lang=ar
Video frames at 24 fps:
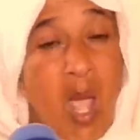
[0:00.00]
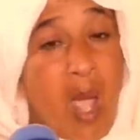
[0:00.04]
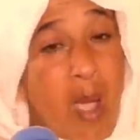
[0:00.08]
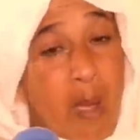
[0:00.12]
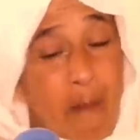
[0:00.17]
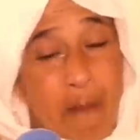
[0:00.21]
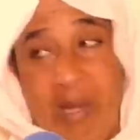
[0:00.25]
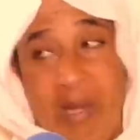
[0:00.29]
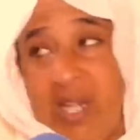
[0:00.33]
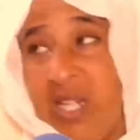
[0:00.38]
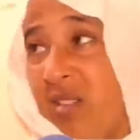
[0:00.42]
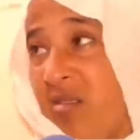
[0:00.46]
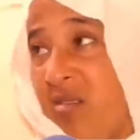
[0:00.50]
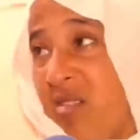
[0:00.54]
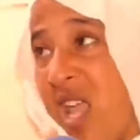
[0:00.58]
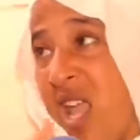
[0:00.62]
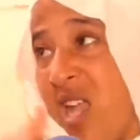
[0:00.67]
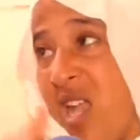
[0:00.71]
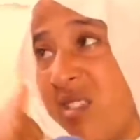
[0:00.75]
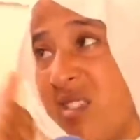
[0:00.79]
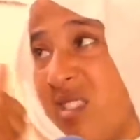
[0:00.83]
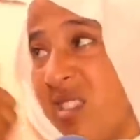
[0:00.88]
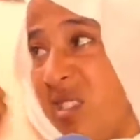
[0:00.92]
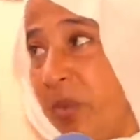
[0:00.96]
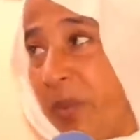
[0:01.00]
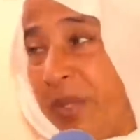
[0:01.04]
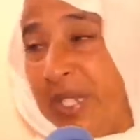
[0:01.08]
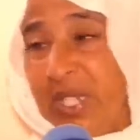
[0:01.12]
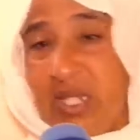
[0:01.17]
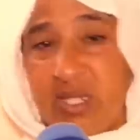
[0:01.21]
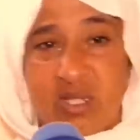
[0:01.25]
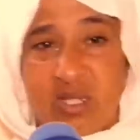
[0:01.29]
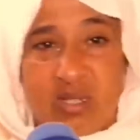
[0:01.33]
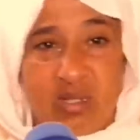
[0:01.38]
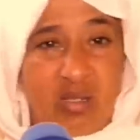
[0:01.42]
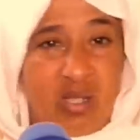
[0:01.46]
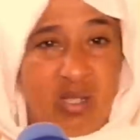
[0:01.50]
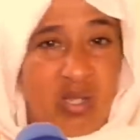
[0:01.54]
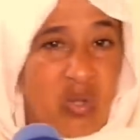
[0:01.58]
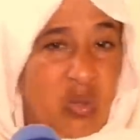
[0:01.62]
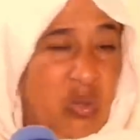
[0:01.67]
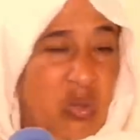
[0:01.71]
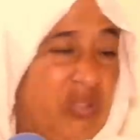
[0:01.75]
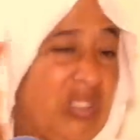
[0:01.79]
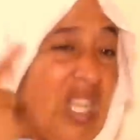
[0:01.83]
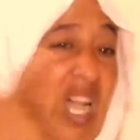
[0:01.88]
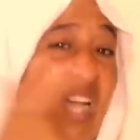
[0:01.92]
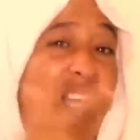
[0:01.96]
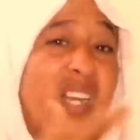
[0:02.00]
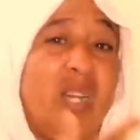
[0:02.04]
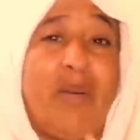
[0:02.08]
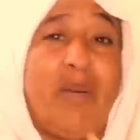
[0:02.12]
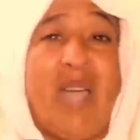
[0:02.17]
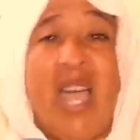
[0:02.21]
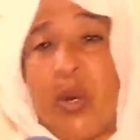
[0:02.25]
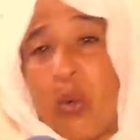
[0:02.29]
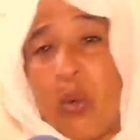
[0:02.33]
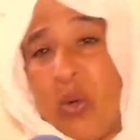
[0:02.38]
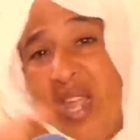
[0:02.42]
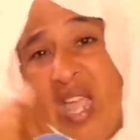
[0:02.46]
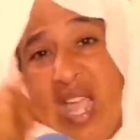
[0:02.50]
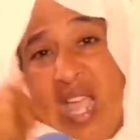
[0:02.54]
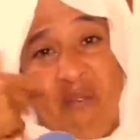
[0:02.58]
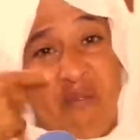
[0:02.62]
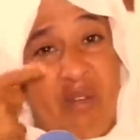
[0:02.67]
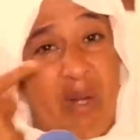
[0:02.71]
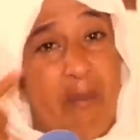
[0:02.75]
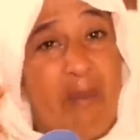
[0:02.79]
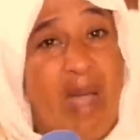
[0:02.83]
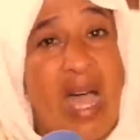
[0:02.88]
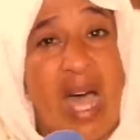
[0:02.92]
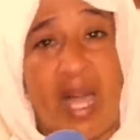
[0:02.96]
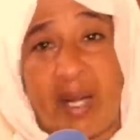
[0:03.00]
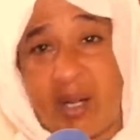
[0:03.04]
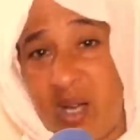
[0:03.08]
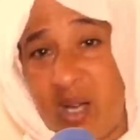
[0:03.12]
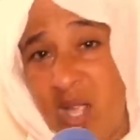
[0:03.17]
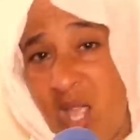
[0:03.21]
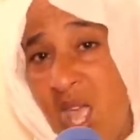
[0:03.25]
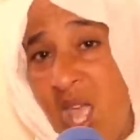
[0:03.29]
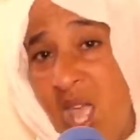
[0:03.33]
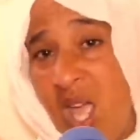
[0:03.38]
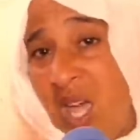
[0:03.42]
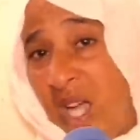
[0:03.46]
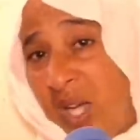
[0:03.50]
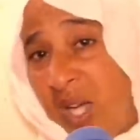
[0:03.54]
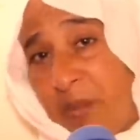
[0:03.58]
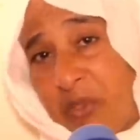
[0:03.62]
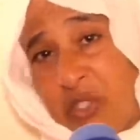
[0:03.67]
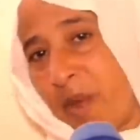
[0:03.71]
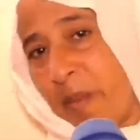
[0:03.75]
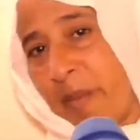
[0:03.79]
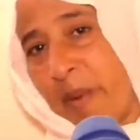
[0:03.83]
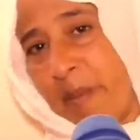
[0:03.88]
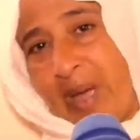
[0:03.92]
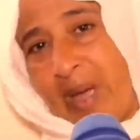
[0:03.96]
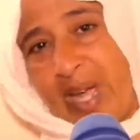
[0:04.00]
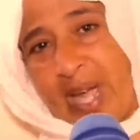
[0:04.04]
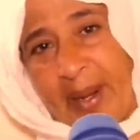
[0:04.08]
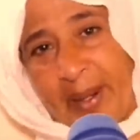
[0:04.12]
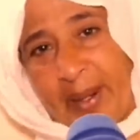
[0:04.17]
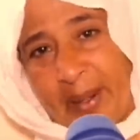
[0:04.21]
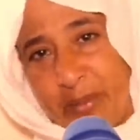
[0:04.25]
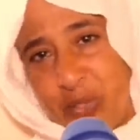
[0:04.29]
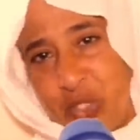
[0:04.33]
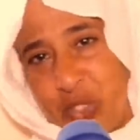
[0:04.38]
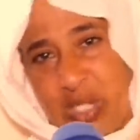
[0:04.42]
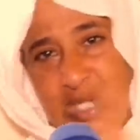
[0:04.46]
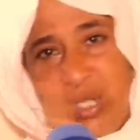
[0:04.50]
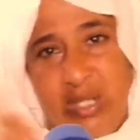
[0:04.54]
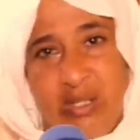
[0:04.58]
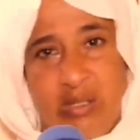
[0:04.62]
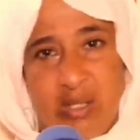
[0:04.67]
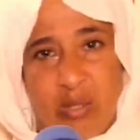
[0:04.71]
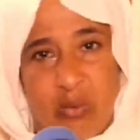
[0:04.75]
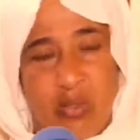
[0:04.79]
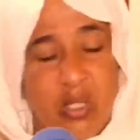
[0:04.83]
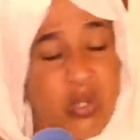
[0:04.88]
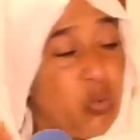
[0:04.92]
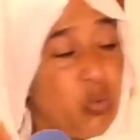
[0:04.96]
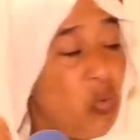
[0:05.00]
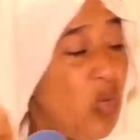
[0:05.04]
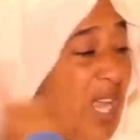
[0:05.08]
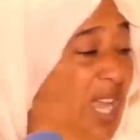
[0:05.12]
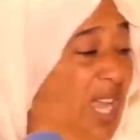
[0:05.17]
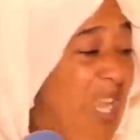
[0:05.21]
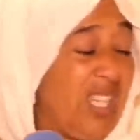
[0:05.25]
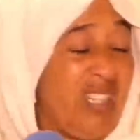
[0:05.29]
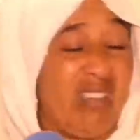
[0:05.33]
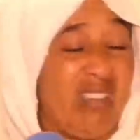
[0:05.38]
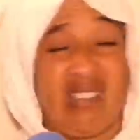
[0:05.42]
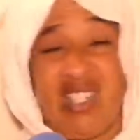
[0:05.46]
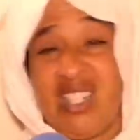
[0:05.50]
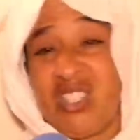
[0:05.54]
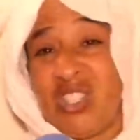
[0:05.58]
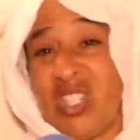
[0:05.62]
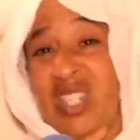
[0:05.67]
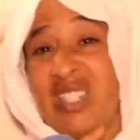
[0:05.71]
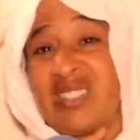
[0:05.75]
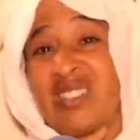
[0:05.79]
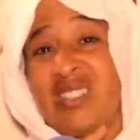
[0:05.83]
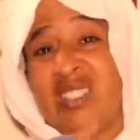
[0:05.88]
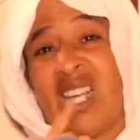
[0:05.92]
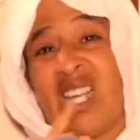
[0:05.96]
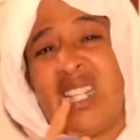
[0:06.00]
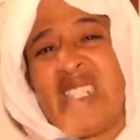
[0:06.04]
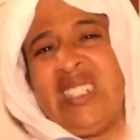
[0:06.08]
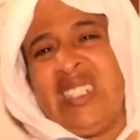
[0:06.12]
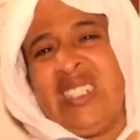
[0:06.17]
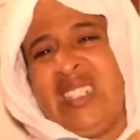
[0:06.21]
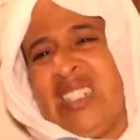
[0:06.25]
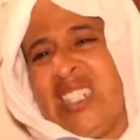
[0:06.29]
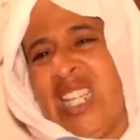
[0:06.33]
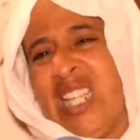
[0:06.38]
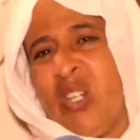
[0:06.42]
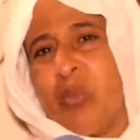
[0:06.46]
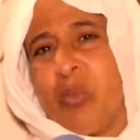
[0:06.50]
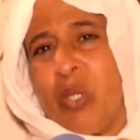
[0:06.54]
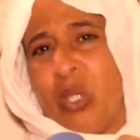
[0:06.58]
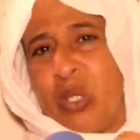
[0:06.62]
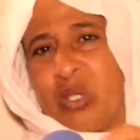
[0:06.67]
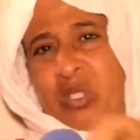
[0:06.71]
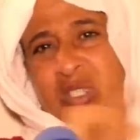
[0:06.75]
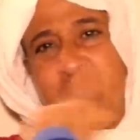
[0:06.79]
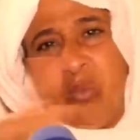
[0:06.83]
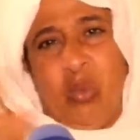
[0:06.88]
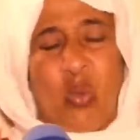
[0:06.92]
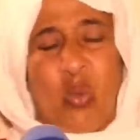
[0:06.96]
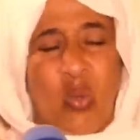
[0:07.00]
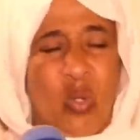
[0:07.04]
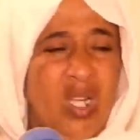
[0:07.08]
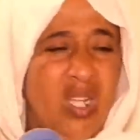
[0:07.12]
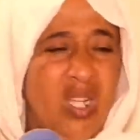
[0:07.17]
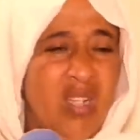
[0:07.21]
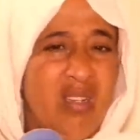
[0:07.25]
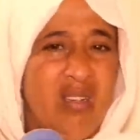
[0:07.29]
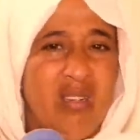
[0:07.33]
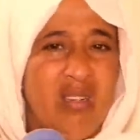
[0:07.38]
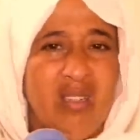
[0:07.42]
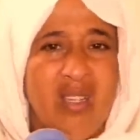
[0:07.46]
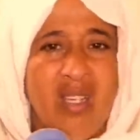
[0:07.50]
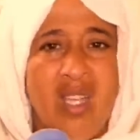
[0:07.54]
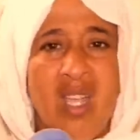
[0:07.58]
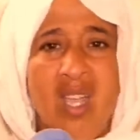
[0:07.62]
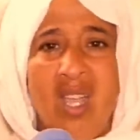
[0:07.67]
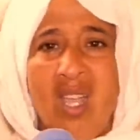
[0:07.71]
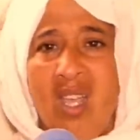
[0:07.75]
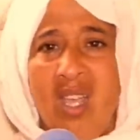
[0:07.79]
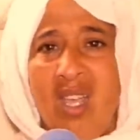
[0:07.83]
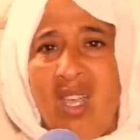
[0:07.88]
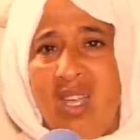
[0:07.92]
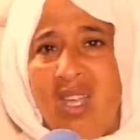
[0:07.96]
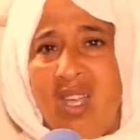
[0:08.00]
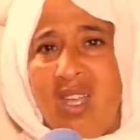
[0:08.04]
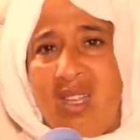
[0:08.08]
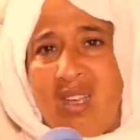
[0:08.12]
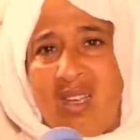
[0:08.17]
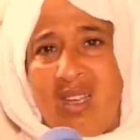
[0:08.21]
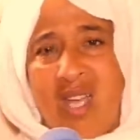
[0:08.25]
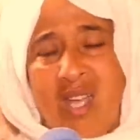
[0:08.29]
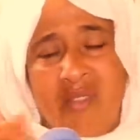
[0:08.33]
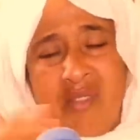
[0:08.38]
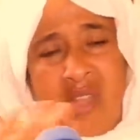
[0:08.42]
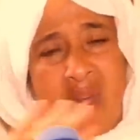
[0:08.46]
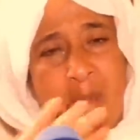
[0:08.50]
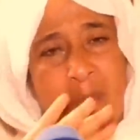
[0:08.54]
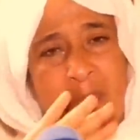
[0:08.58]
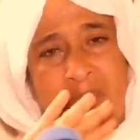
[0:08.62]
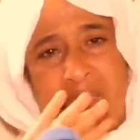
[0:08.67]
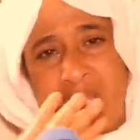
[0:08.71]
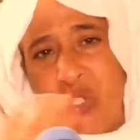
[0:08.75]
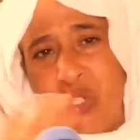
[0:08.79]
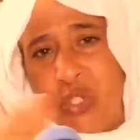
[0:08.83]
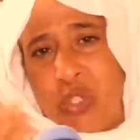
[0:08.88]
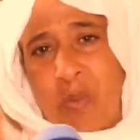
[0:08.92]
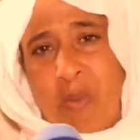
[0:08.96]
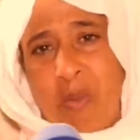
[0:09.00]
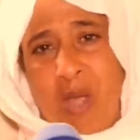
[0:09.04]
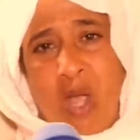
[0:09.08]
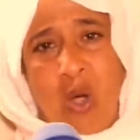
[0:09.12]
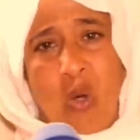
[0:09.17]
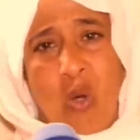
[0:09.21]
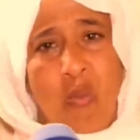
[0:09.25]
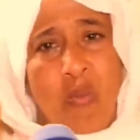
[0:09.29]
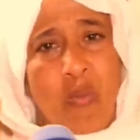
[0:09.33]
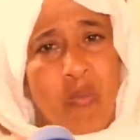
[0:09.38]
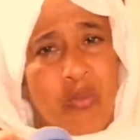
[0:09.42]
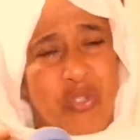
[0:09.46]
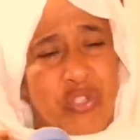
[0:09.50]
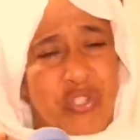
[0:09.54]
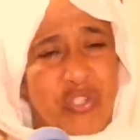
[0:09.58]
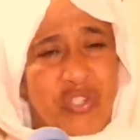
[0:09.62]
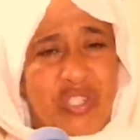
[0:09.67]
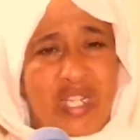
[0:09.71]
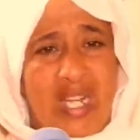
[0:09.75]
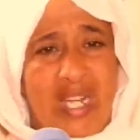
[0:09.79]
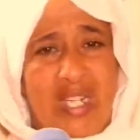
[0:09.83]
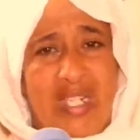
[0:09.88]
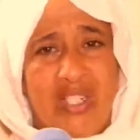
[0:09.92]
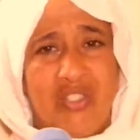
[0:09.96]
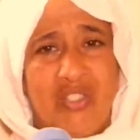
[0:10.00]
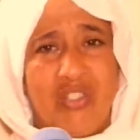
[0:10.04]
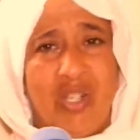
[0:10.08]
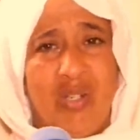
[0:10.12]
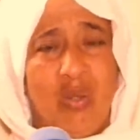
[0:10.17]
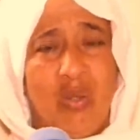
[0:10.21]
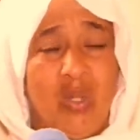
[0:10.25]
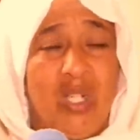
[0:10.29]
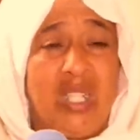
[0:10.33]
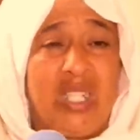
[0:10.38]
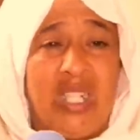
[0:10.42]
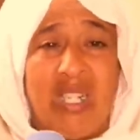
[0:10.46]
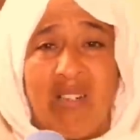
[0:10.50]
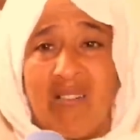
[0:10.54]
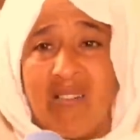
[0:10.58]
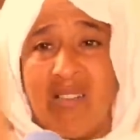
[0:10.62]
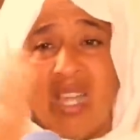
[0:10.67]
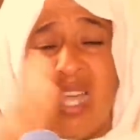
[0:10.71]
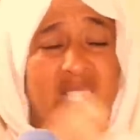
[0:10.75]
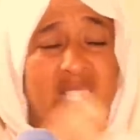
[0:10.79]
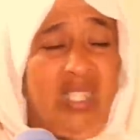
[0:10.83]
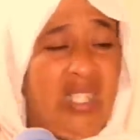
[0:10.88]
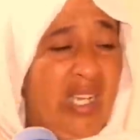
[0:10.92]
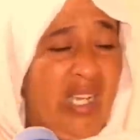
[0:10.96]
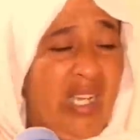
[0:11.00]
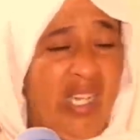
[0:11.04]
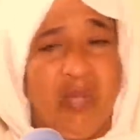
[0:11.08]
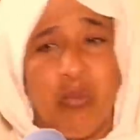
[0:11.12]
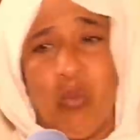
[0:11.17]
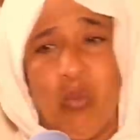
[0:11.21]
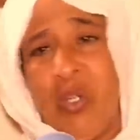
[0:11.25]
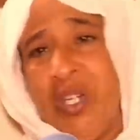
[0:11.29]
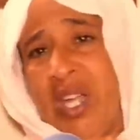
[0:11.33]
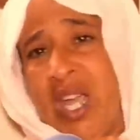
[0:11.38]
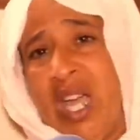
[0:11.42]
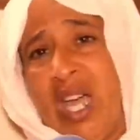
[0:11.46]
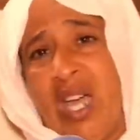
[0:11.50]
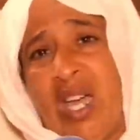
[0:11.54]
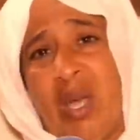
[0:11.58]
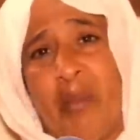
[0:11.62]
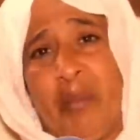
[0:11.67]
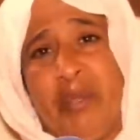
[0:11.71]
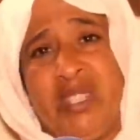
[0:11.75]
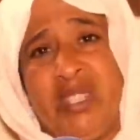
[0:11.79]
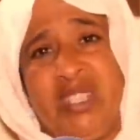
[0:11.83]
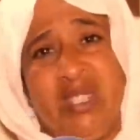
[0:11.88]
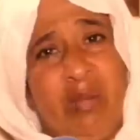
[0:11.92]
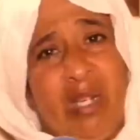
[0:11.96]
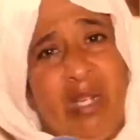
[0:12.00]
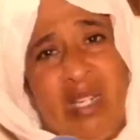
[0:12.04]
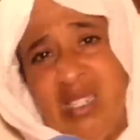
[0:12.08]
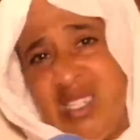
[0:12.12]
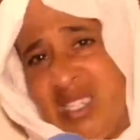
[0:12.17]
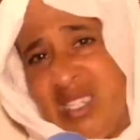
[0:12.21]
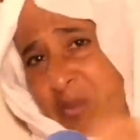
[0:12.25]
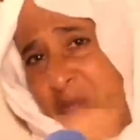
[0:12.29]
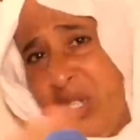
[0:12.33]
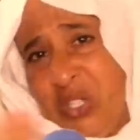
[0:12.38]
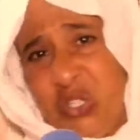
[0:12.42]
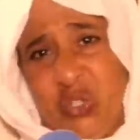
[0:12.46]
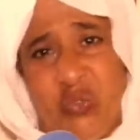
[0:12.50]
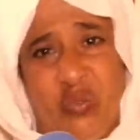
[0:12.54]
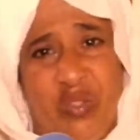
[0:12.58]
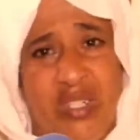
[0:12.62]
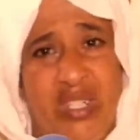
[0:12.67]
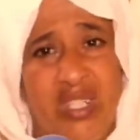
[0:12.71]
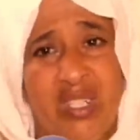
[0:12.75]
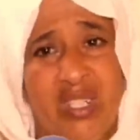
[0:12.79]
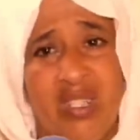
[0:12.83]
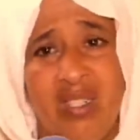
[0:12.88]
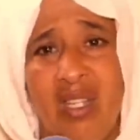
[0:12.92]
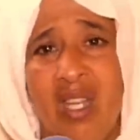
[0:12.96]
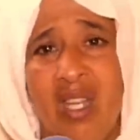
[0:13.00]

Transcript: اما اللي دار السبيت والدار البحر ولا في البحر راه ماشي ما قربش ليا وكتقول ها يلاه يجعل التقليد ديالهم يقسموا انا راه ما كنتش معاهم مش شفت حاجه ولكن الله اللي عالم وانا حق بنتي ما غنسيبهاش فيه